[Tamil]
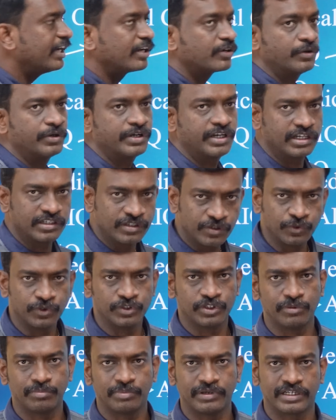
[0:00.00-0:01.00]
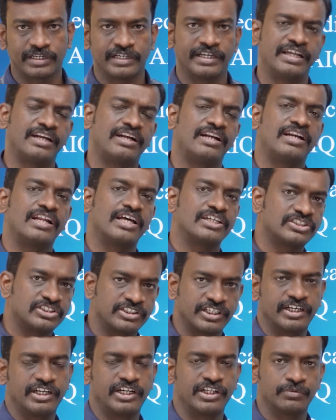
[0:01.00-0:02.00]
இண்டியா கோட்டாவுக்கு கொடுத்துருப்பாங்க எல்லா
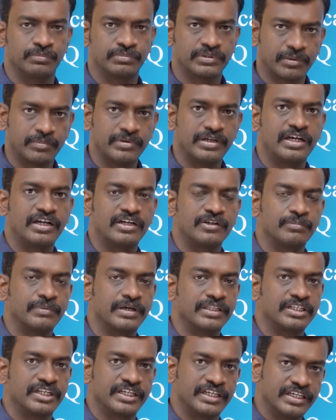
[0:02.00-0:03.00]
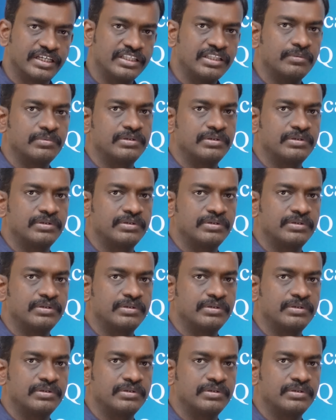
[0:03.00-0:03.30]
ஸ்டேட்லேயும் தமிழ்நாடு மாதிரியே